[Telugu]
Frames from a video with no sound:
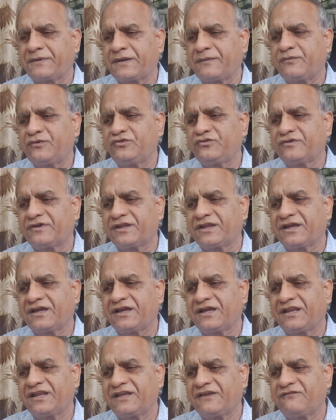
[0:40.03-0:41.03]
ప్రభుత్వ
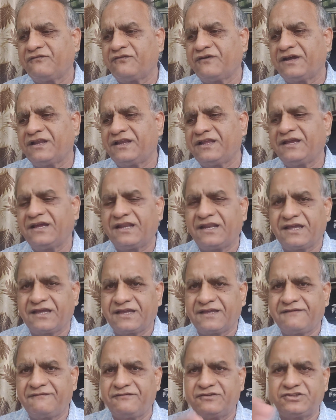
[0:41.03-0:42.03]
రంగానికి ఇవ్వాలి
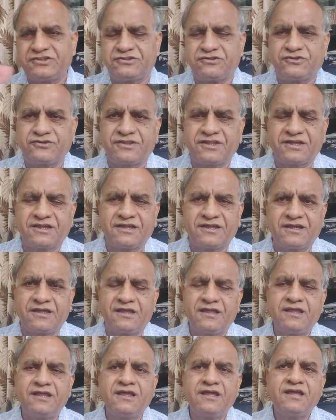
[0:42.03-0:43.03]
అలాగే విస్తృతంగా
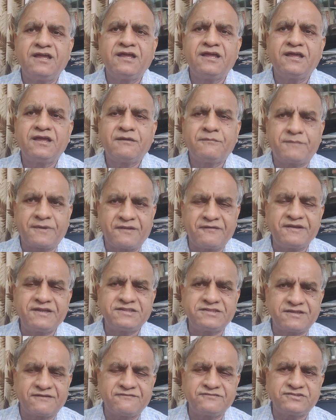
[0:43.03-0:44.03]

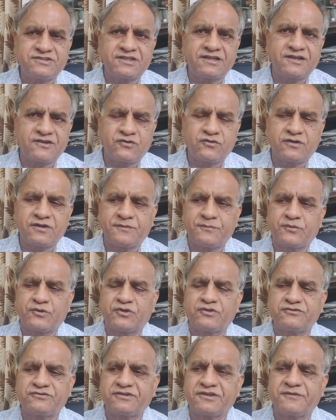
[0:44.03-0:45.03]
ప్రైవేట్ సంస్థలకు కూడా
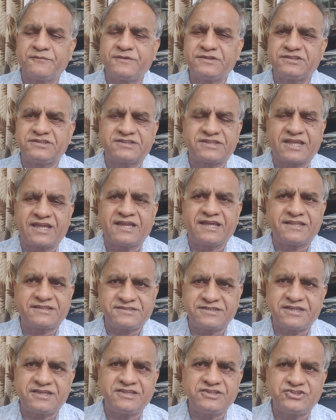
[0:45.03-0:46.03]
ప్రోత్సాహం ఇచ్చి
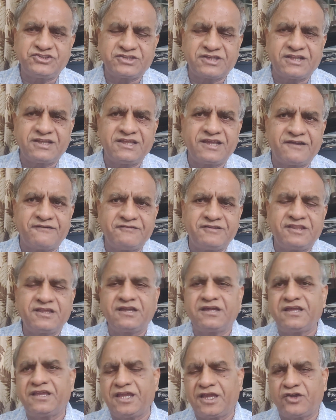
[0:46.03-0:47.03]
తయారు చేయించాలి ఆ
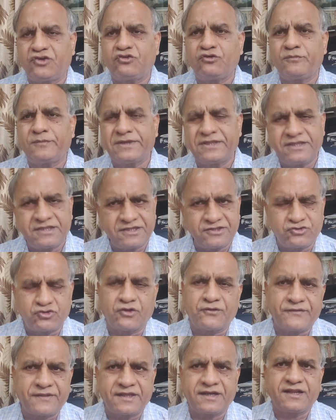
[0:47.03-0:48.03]
విధంగా ఎక్కువ మందికి
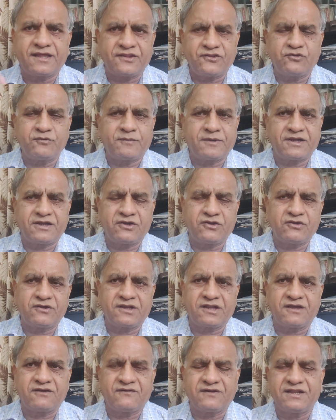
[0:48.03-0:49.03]
తొందరగా
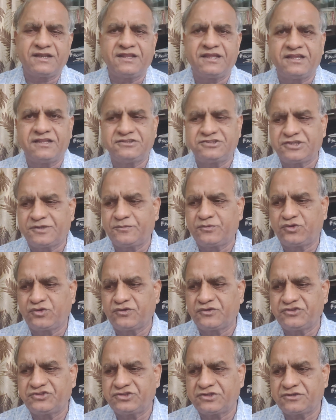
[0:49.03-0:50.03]
అందుబాటులోకి రావాలి అని
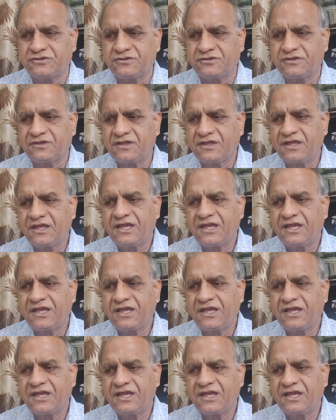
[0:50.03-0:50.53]
చెప్తూ వచ్చారు